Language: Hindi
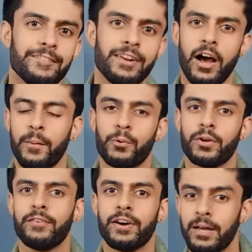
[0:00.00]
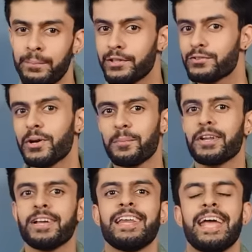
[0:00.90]
लेवल अप होने वाला है बिकॉज यू आर
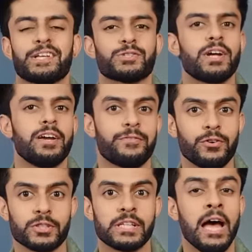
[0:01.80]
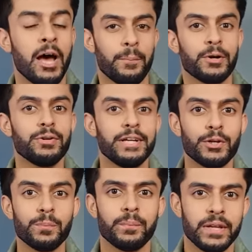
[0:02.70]
पुटिंग इन एक्स्ट्रा एफर्ट्स बट यू नीड
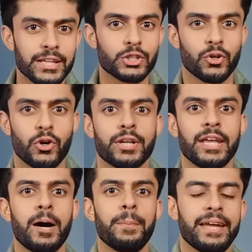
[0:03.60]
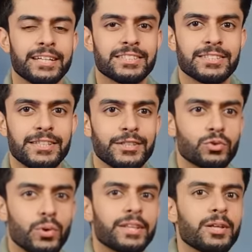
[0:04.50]
टू मेक श्योर कि आप एक्सेसरीज
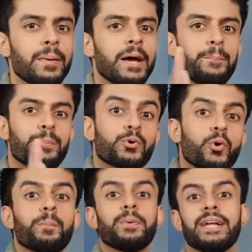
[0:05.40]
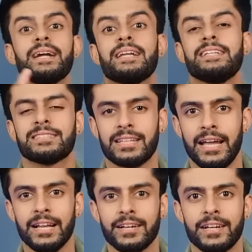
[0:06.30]
को एकदम अप्रोप्रिएटली
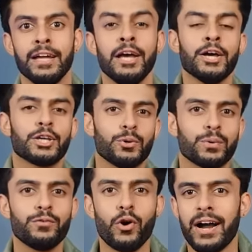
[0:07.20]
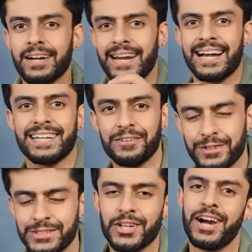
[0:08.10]
स्टाइल करें क्योंकि वो अट्रैक्टिव
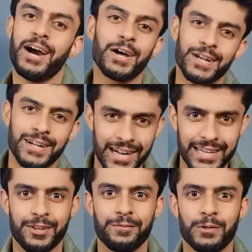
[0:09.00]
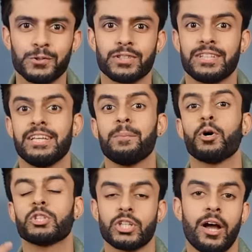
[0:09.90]
की जगह अनअट्रैक्टिव भी हो सकती है
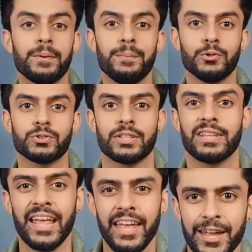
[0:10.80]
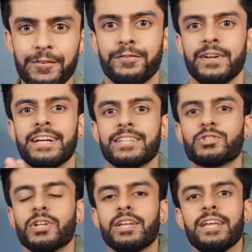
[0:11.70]
बहुत शाबी भी हो सकती है इफ़ इट इज़
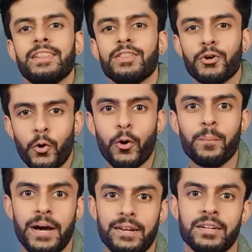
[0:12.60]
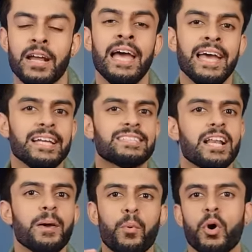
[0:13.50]
डन इन द रॉन्ग मैनर
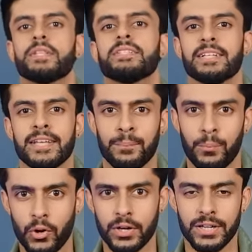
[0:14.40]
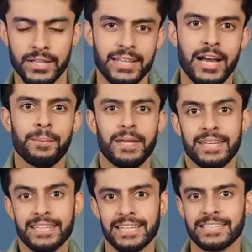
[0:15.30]
इसीलिए बहुत ही ज़्यादा इंपॉर्टेंट है कि आप
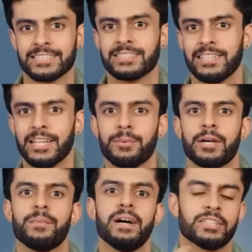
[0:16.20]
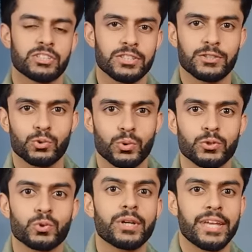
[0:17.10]
एक एक एक्सेसरी के बारे में अच्छे से सुने
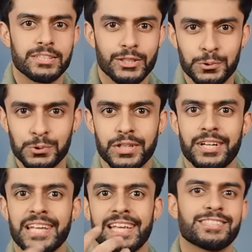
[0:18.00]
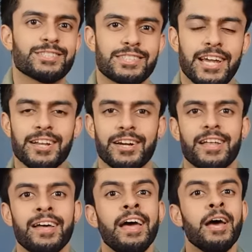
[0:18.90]
उसको कैसे यूज़ करना है कैसे स्टाइल करना
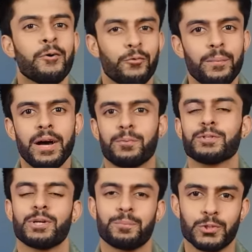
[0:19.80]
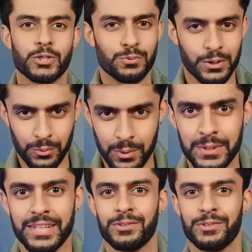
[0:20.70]
है वो मैं आपको सब कुछ इस वीडियो में बता